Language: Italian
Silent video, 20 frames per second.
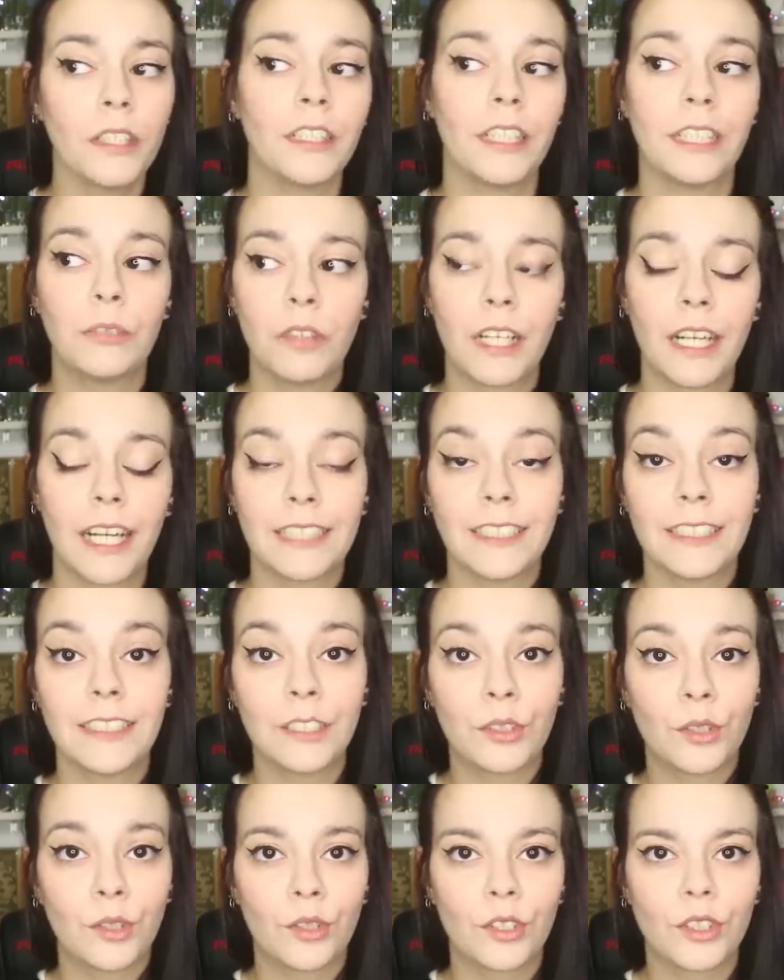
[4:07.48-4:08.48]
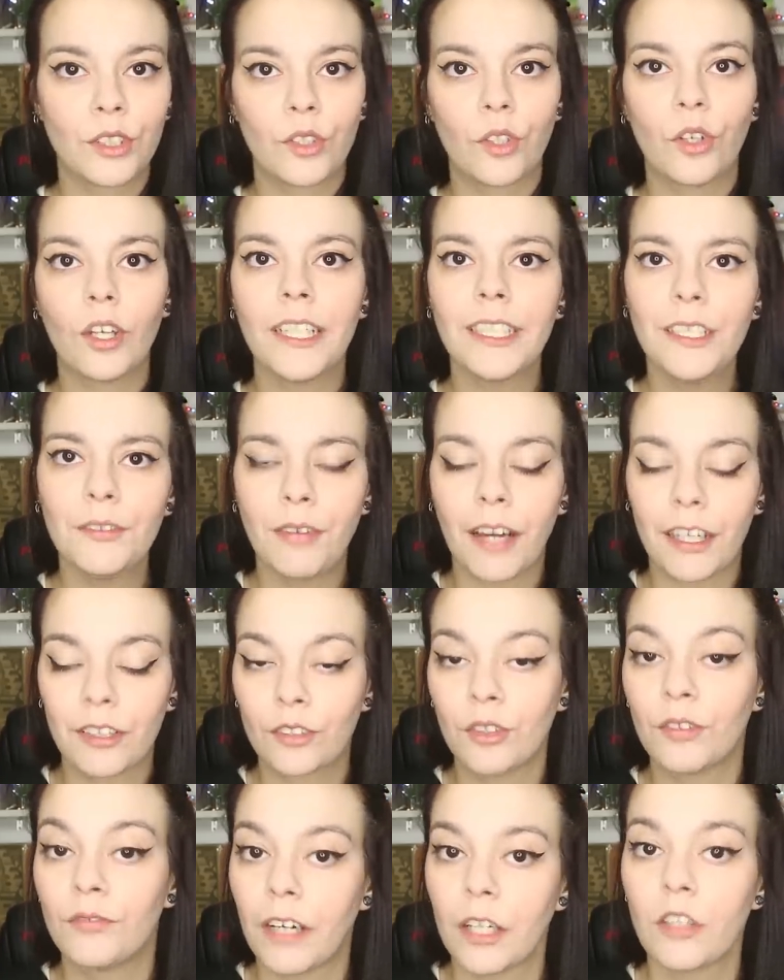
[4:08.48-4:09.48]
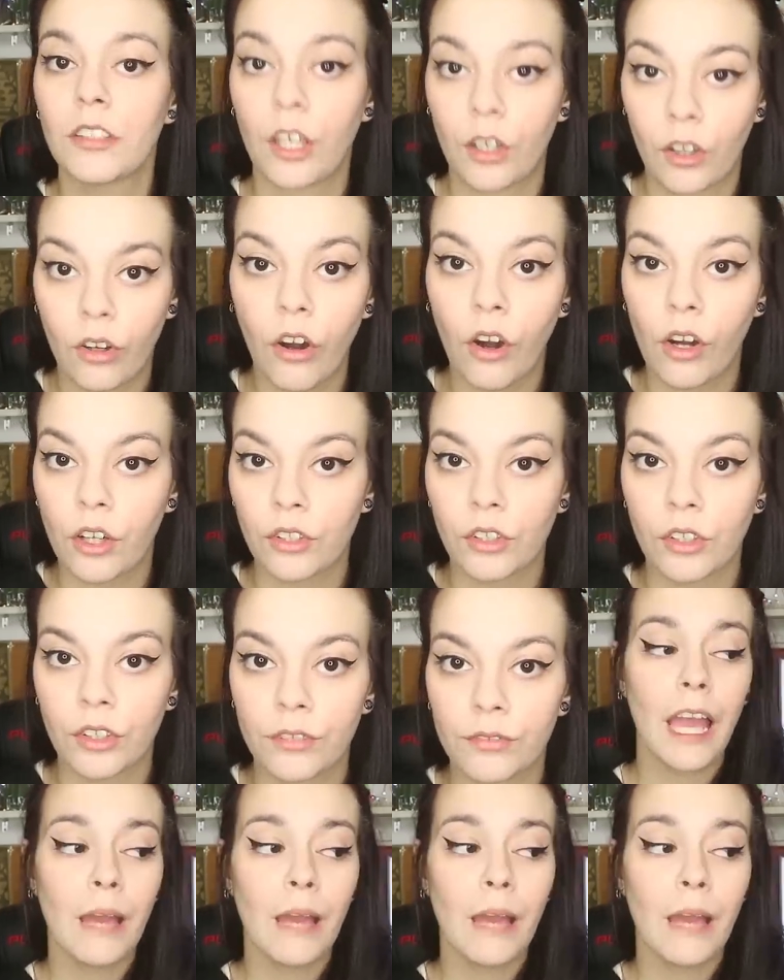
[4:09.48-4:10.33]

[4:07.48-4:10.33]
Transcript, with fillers: Quindi le due ragazze si conoscono e di fatto vanno d'accordo.